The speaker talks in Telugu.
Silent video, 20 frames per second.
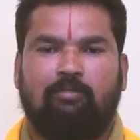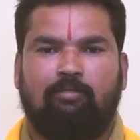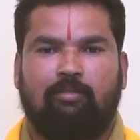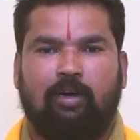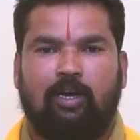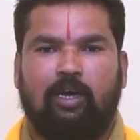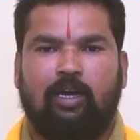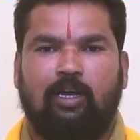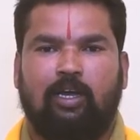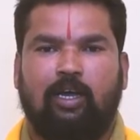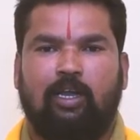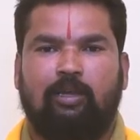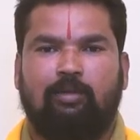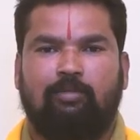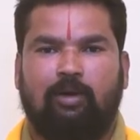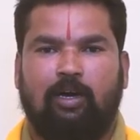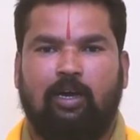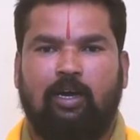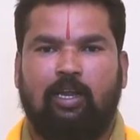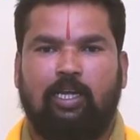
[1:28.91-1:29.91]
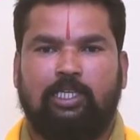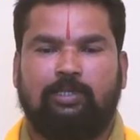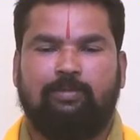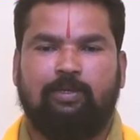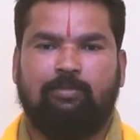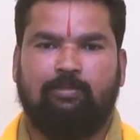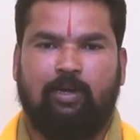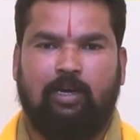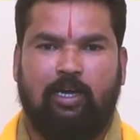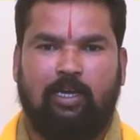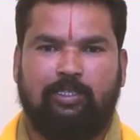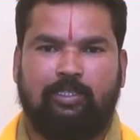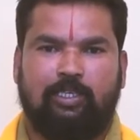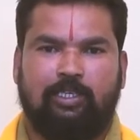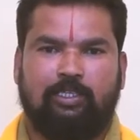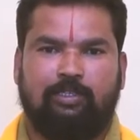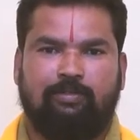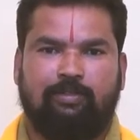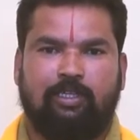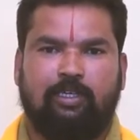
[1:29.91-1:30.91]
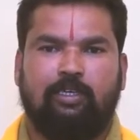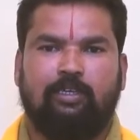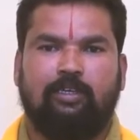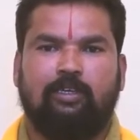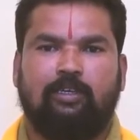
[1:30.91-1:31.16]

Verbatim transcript: మహాకాళి మహాలక్ష్మి మహాసరస్వతి